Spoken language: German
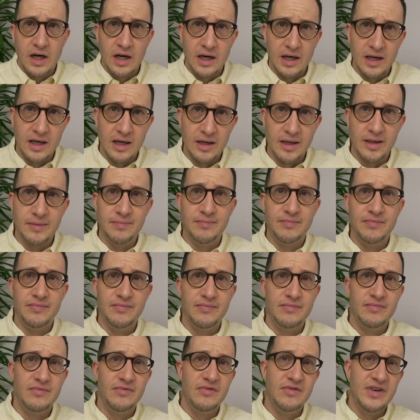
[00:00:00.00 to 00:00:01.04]

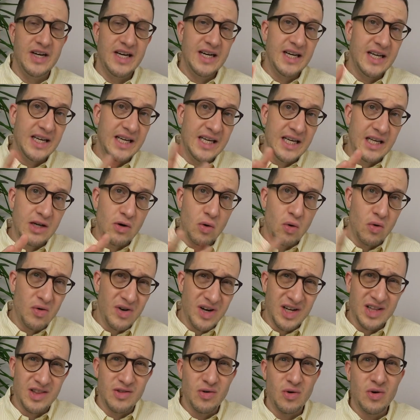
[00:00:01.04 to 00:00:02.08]
Ähm, wenn ihr
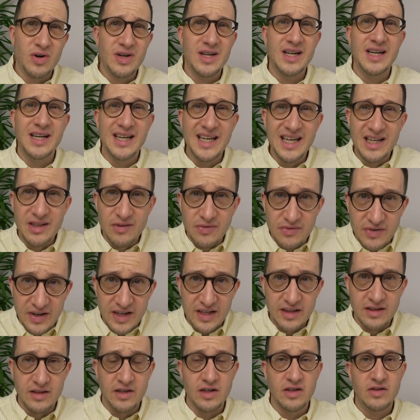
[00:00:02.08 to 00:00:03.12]
euch dort nicht
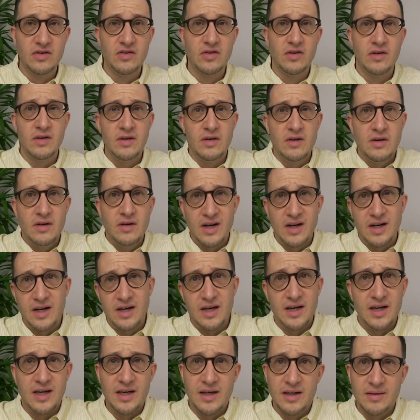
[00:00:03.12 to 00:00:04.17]
findet,
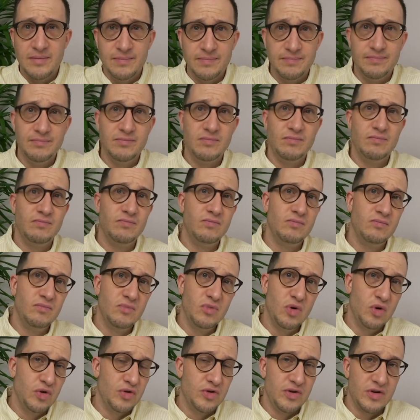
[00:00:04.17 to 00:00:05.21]
ähm,
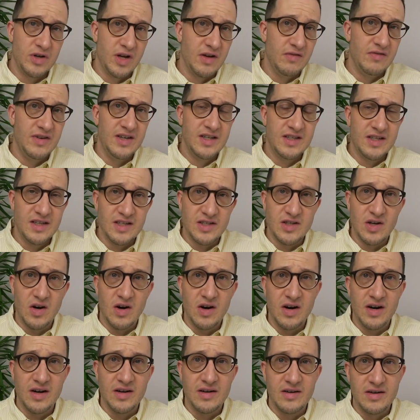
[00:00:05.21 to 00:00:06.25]
oder gewisse
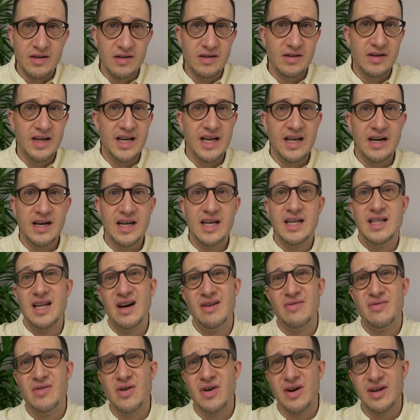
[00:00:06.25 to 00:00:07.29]
Sachen eher nicht
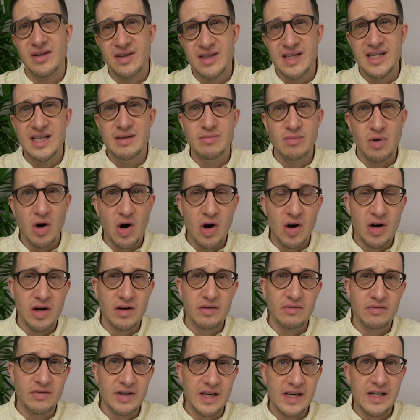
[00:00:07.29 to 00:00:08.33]
auf Garantie
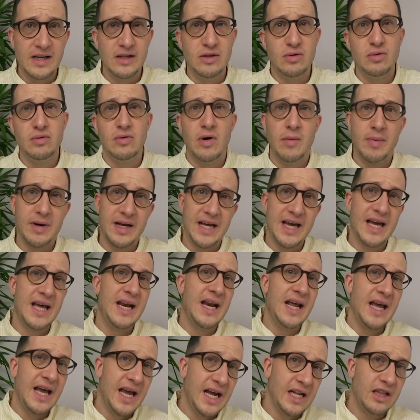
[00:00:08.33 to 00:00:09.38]
machen will, du aber
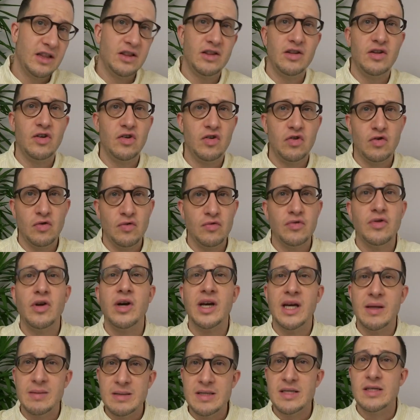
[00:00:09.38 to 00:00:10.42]
gerne hättest und
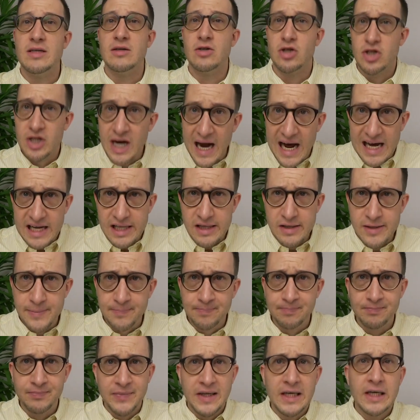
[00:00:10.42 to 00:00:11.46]
dann gibt es einen Streit,
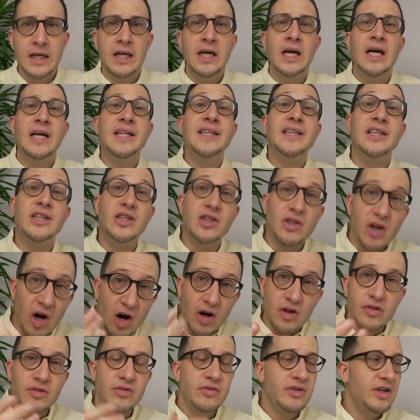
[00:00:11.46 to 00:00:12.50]

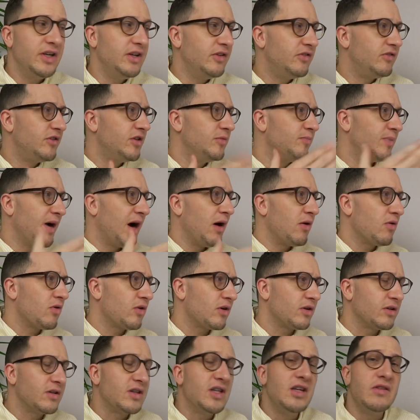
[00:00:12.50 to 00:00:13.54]
dann ist die
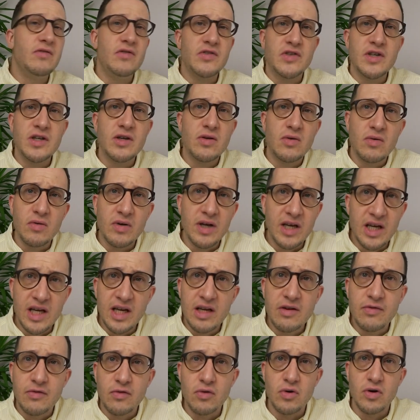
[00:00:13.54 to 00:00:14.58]
Baugarantieversicherung
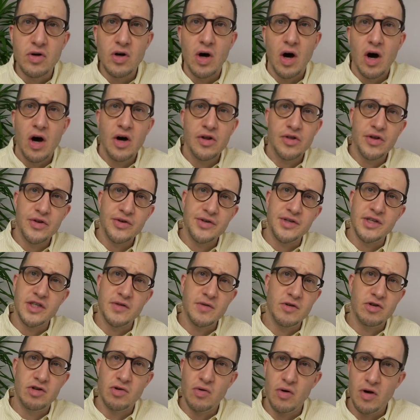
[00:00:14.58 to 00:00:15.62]
hierfür da, dass ihr
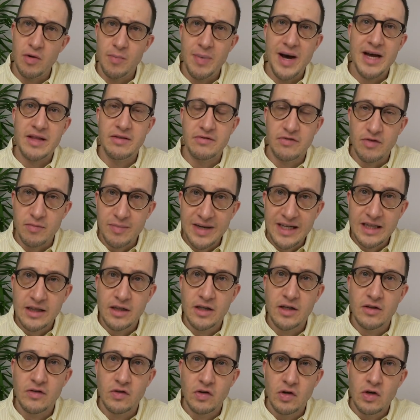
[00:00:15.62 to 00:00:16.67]
zwischen euch beiden
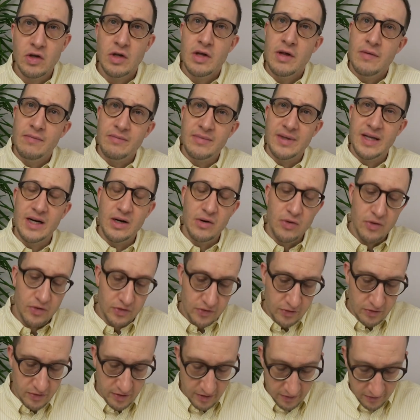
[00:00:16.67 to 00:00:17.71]
vermittelt, eine
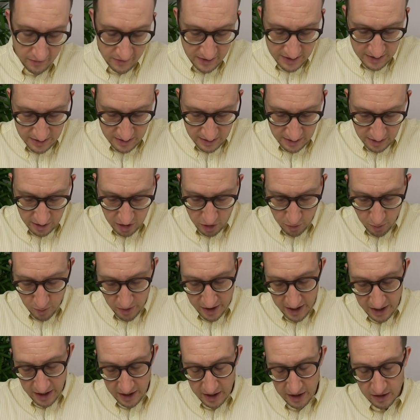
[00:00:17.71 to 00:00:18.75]
Lösung findet
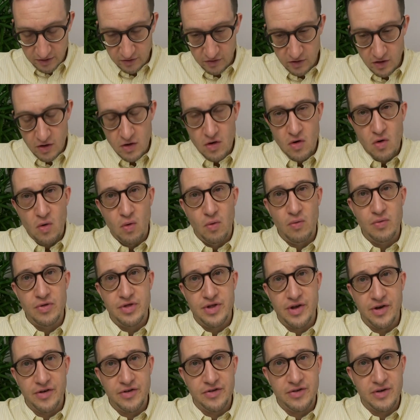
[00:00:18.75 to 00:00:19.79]
entsprechend
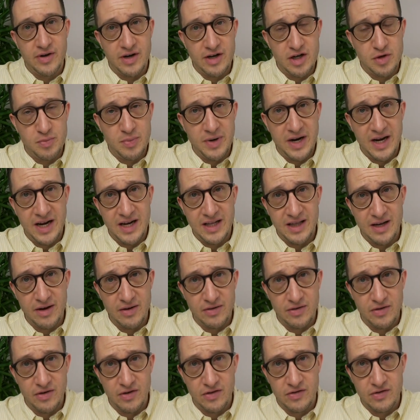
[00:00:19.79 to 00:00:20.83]
und dass dann entsprechend
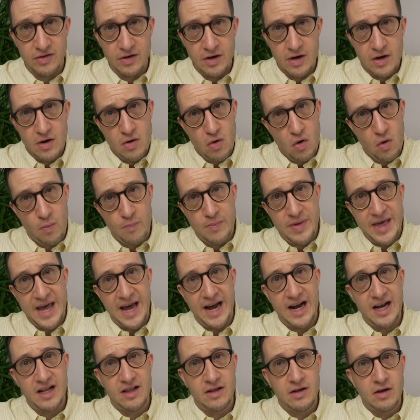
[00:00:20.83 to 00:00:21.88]
auch das
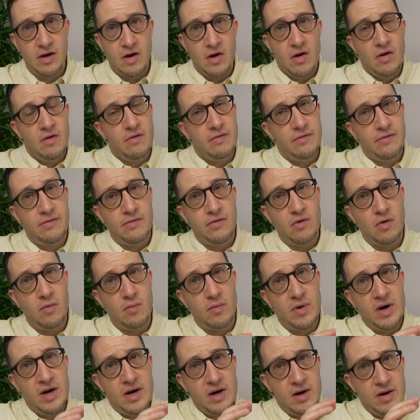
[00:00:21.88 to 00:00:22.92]
Objekt
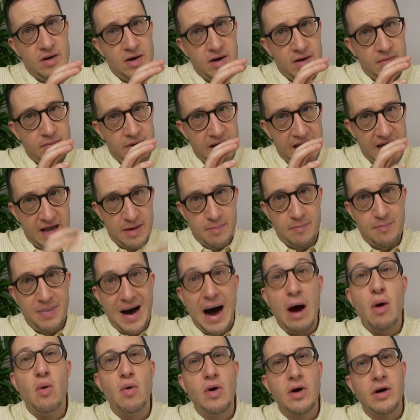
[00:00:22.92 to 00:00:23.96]
vom
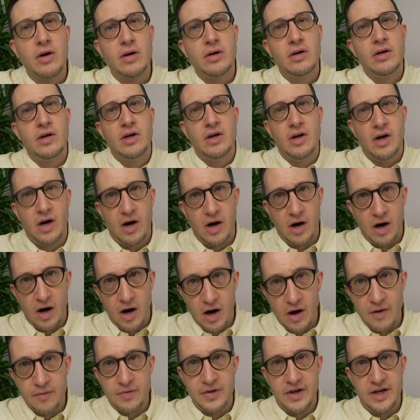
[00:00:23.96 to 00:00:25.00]
Erbauer
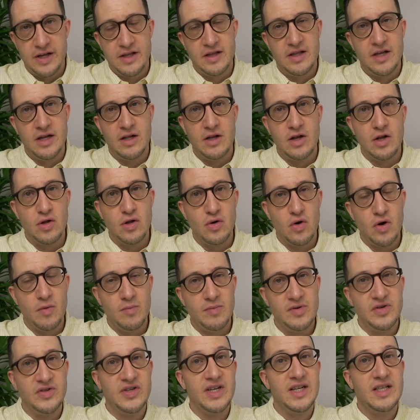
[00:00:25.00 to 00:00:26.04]
an den neuen
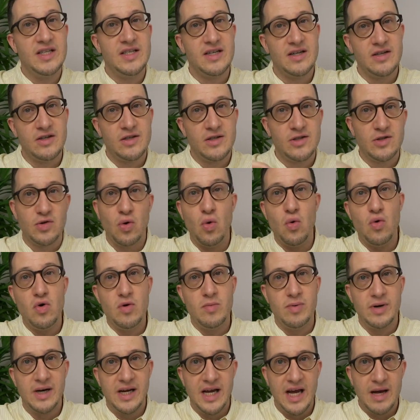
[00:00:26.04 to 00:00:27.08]
Besitzer so
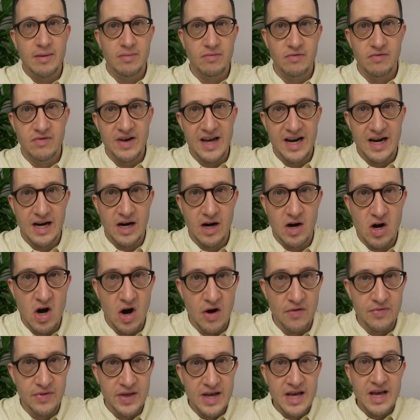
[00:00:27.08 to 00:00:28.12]
übergeben werden
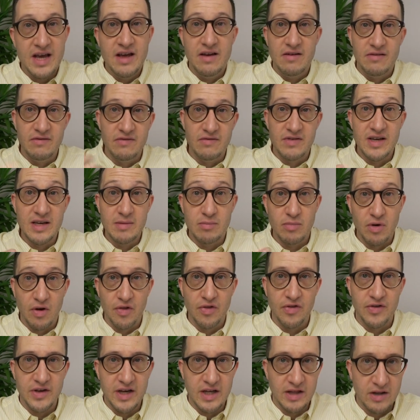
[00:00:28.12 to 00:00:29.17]
kann, wie
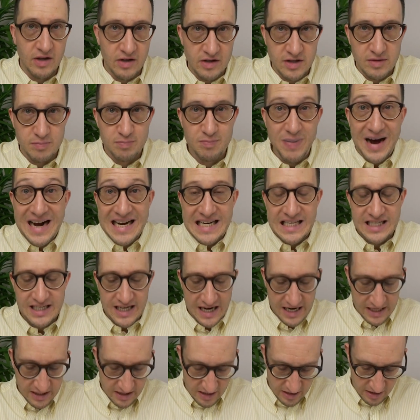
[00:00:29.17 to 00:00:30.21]
man sich das
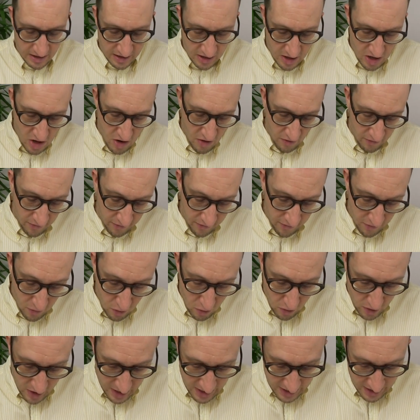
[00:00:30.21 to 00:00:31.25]
beidseitig
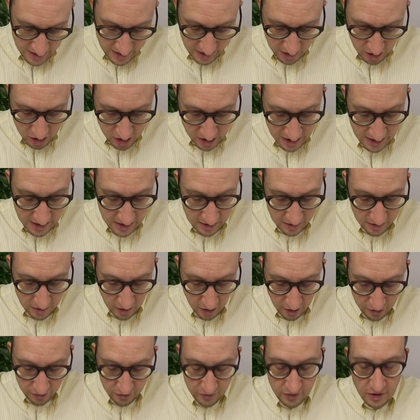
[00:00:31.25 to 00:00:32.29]
vorgestellt
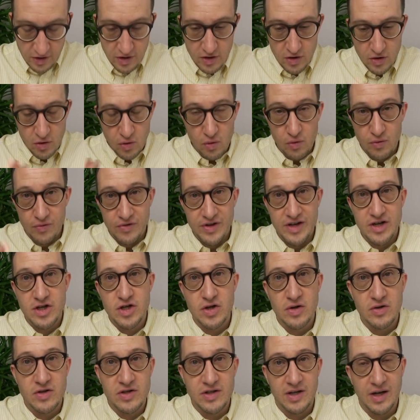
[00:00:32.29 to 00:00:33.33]
hat und es
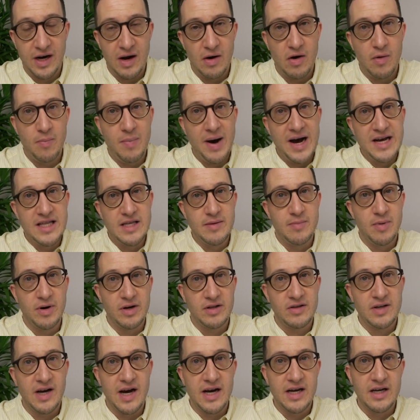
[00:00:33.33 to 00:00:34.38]
schützt dann auch beide
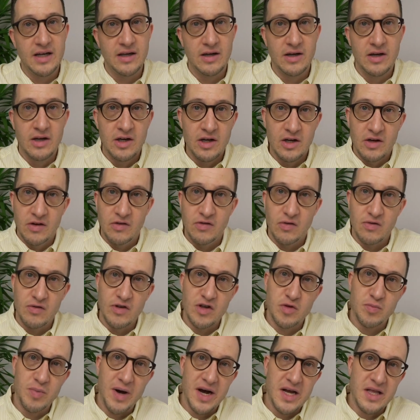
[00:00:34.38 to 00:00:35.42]
Parteien,
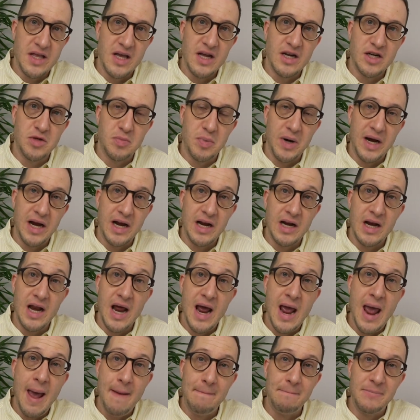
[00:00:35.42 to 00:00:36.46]
sodass beide entsprechend
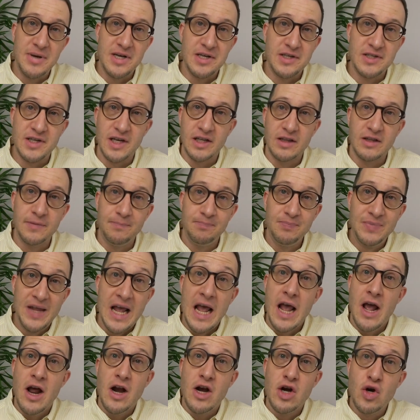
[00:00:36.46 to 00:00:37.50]
happy sind.
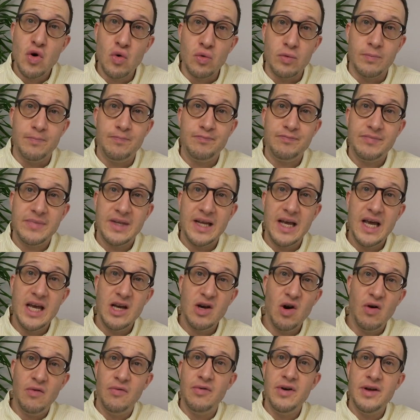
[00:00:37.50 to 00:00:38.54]
Nun,
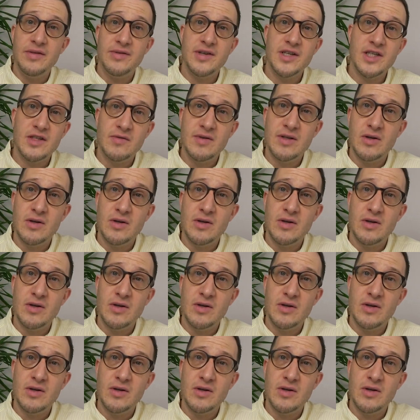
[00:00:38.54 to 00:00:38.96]
ich hoffe, dieses